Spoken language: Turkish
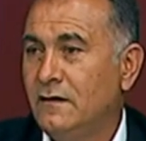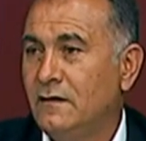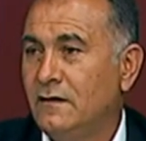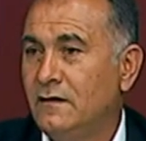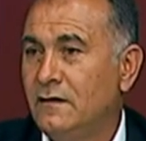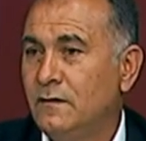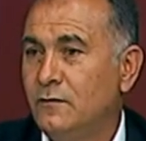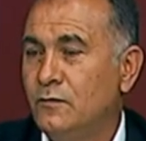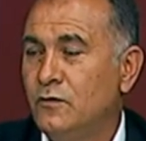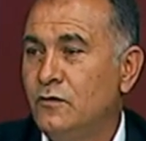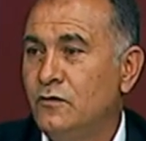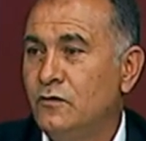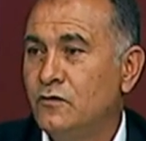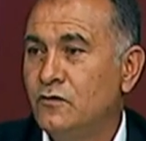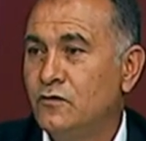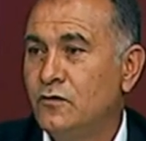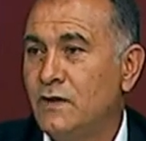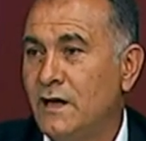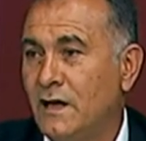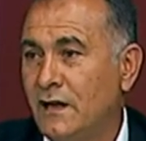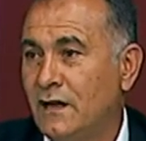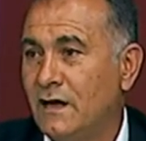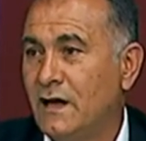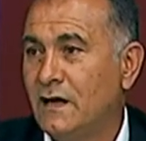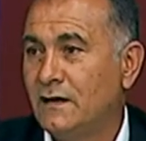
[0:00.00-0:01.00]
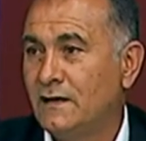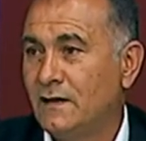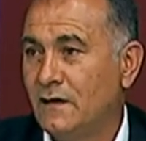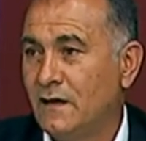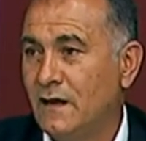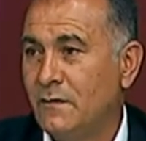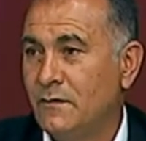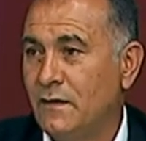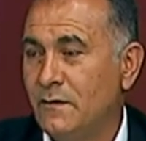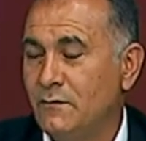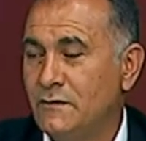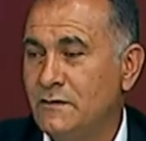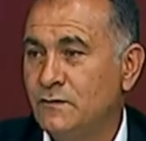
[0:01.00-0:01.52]
e, bunu sürekli
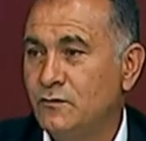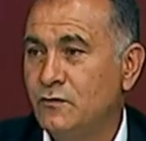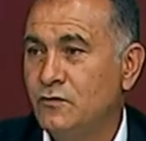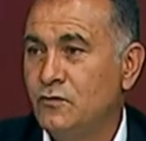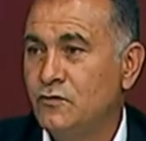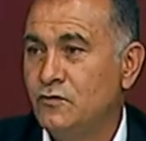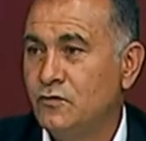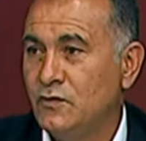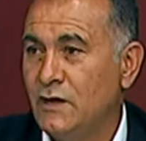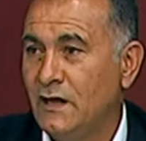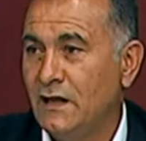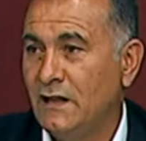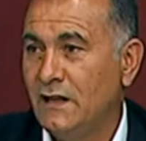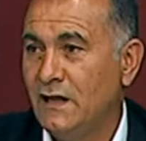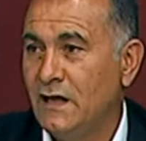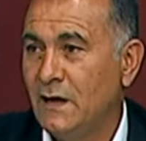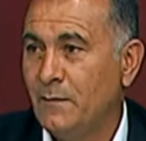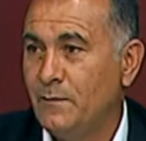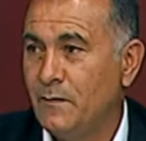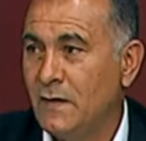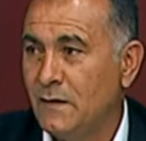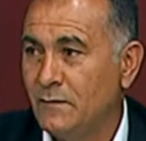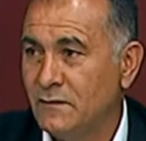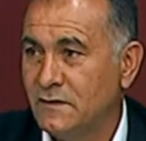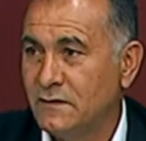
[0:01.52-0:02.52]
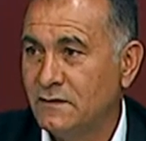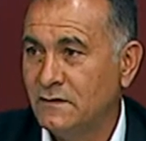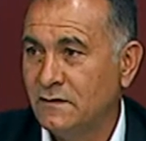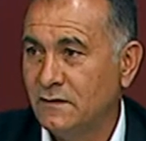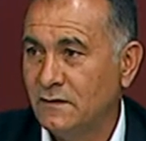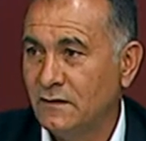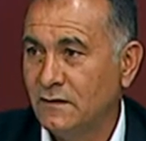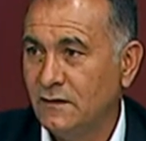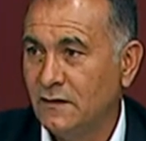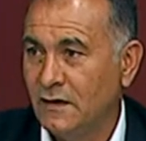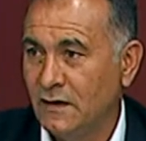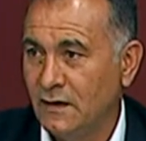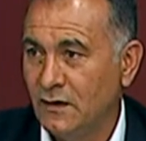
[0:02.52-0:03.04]
hatırlamamız, bunu sürekli yapmamız
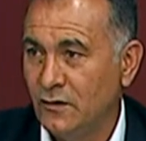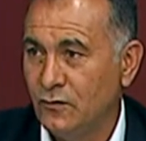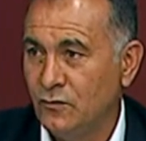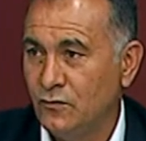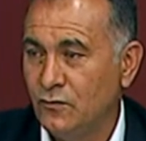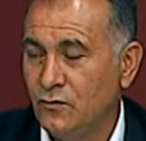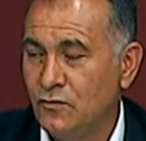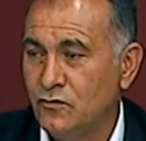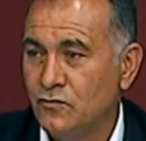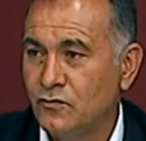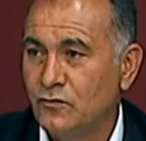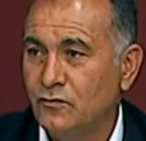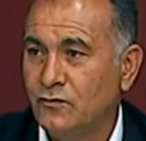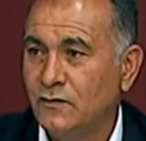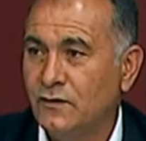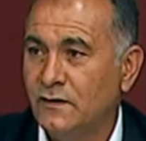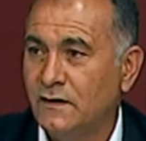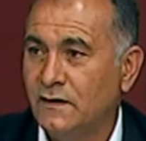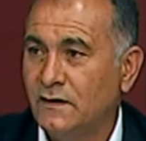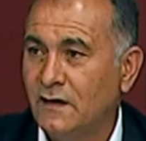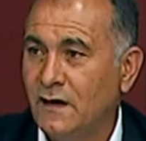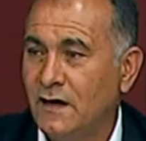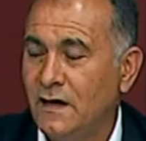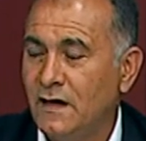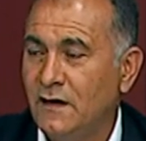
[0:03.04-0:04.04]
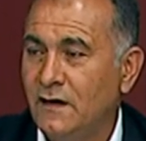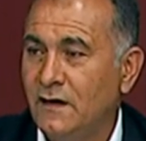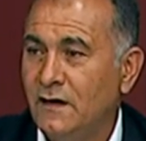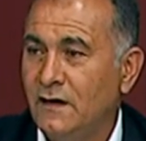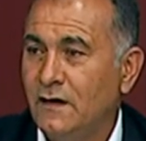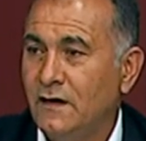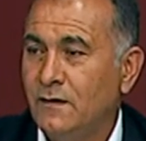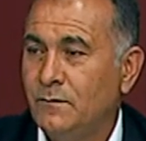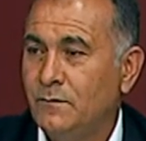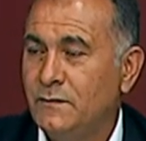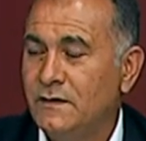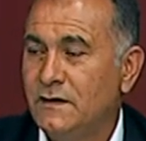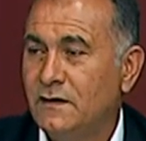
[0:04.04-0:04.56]
gerekiyor. Çünkü gıda
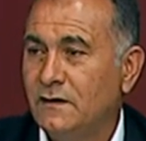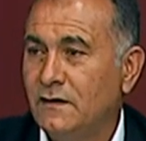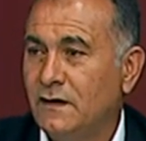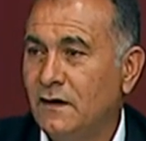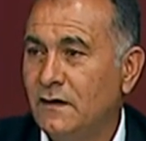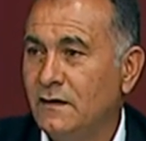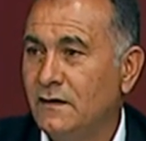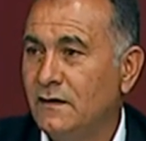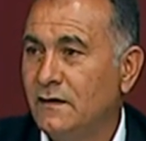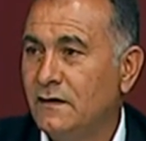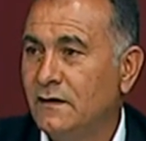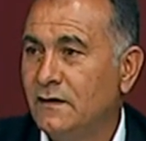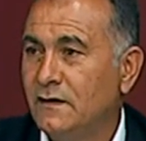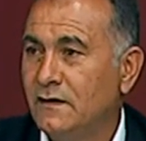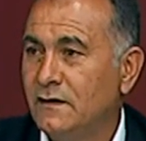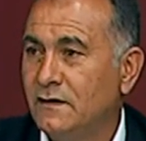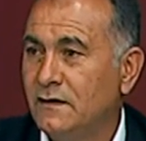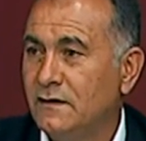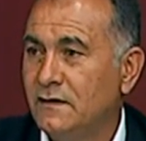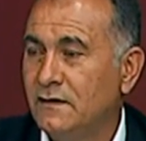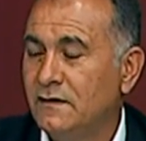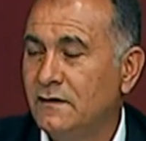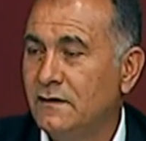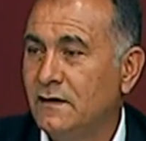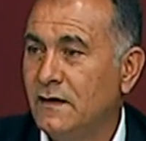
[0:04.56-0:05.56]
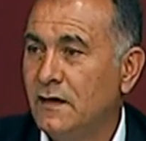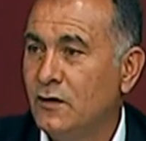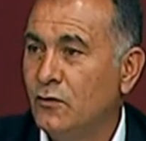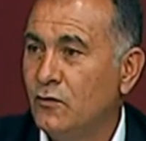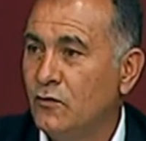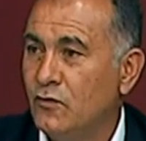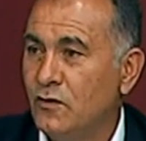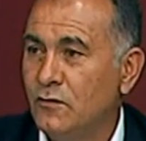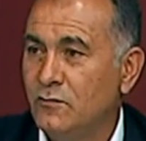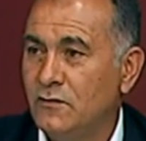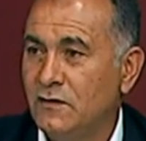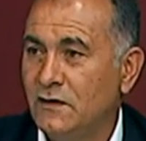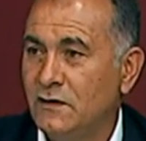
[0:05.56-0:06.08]
bir e,
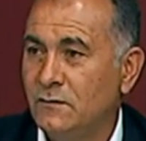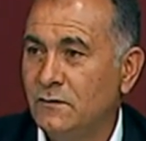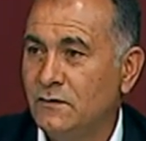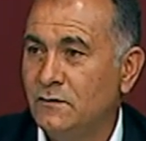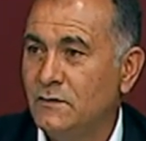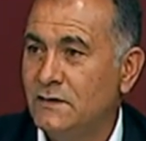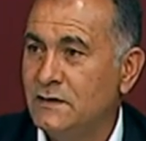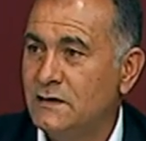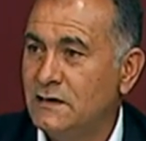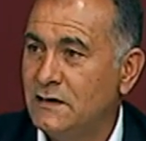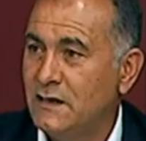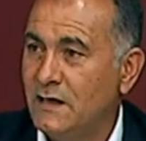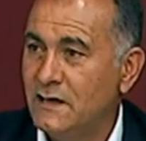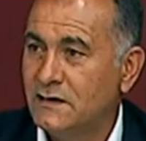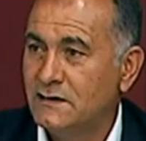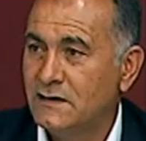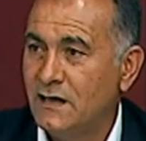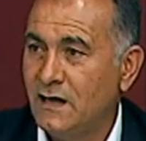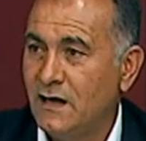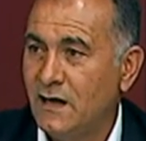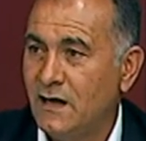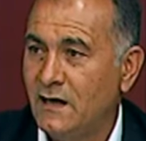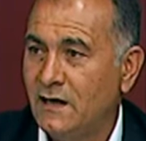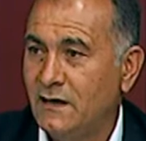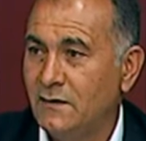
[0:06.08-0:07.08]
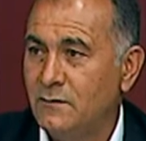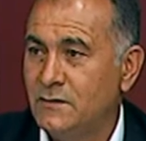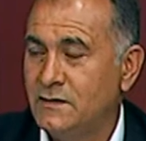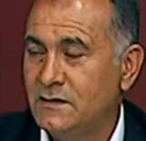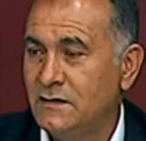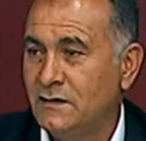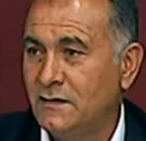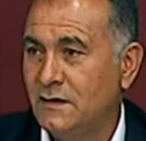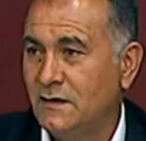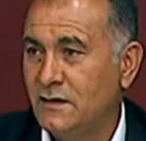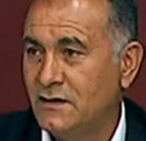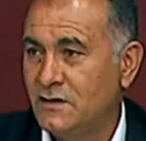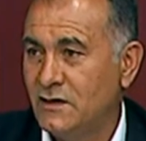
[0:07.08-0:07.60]
ekonomi gibi, bir silah sanayi gibi
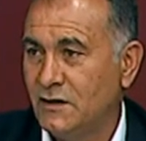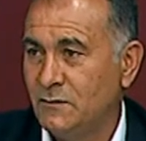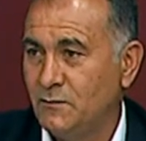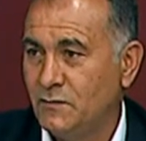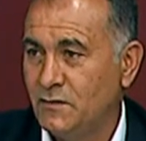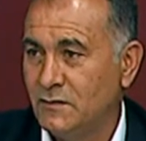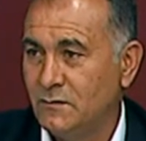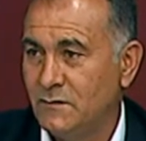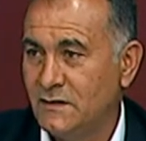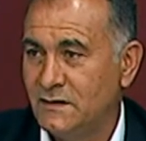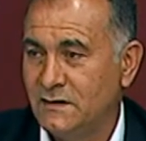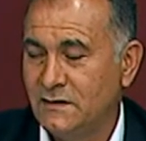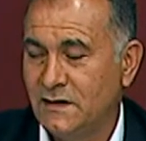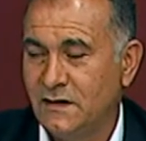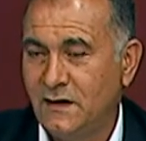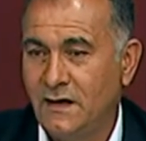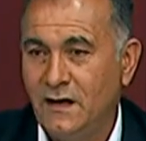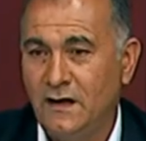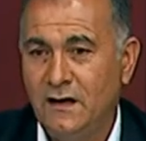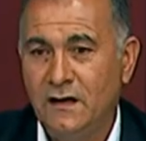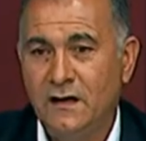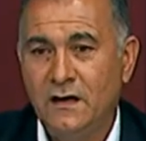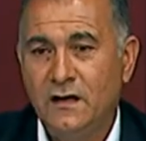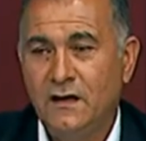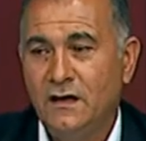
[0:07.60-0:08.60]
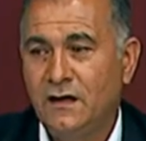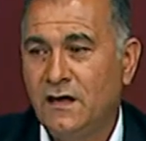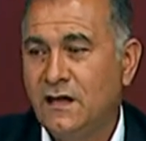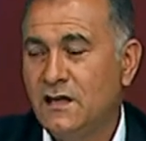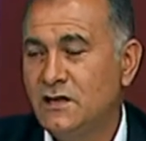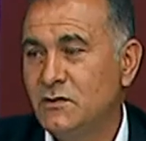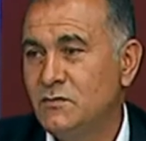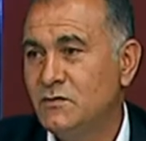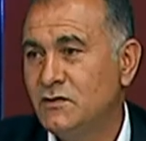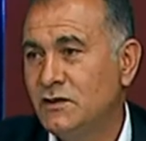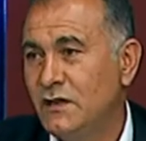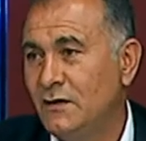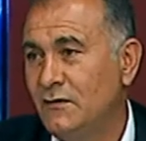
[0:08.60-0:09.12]
stratejik bir mesele.
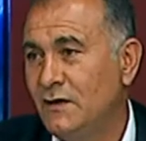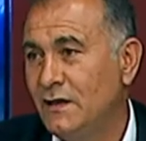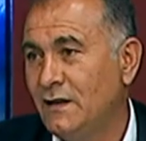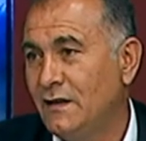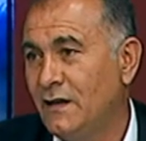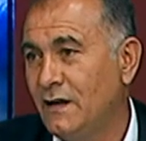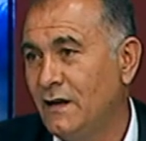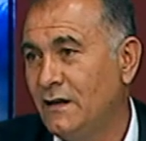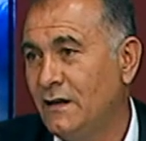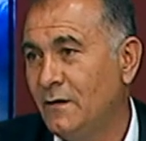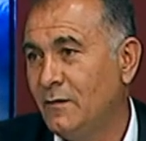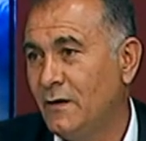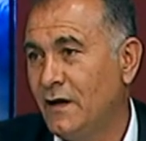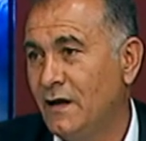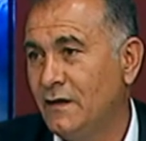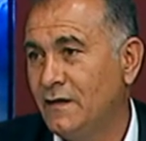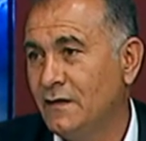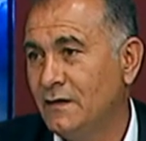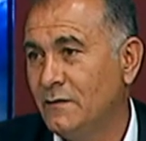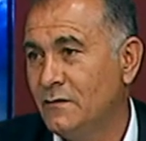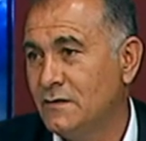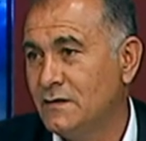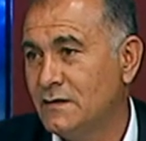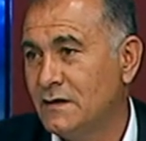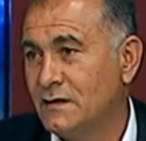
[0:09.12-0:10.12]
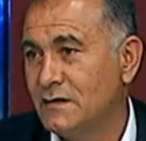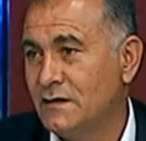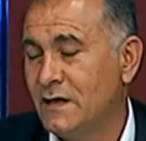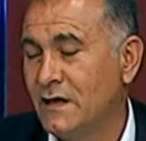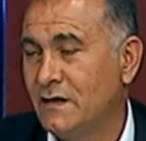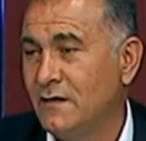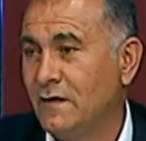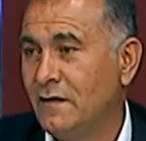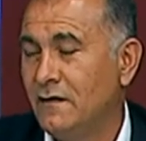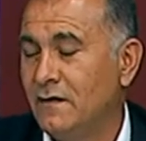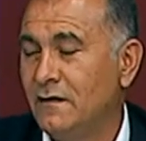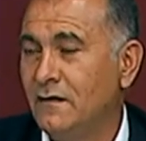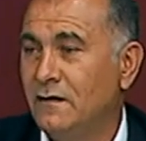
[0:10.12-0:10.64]
Gelişmiş devletlere de baktığımızda
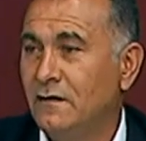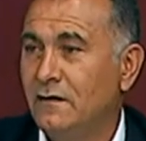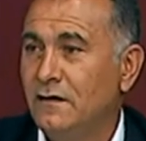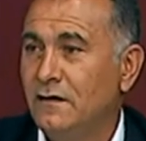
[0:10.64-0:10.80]
zaten